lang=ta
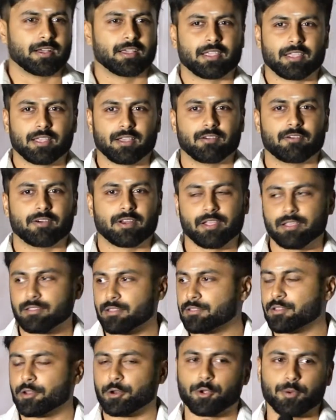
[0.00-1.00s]
இங்கே வருகை
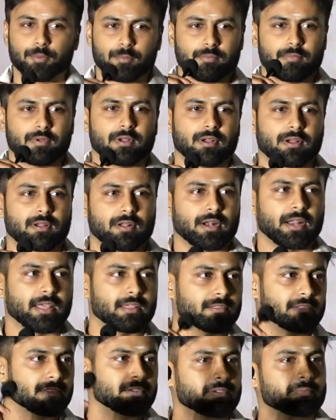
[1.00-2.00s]
தந்திருக்கும்
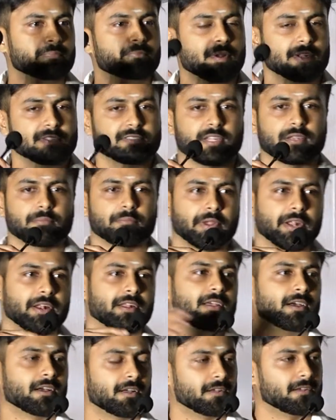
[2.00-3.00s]
அனைத்து ப்ரெஸ் அண்ட்
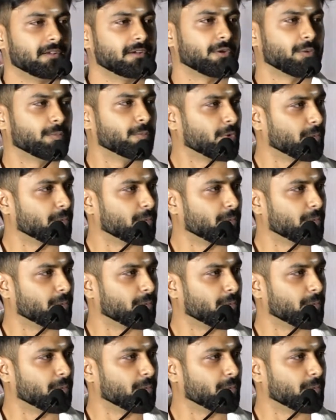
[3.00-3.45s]
மீடியா ரொம்ப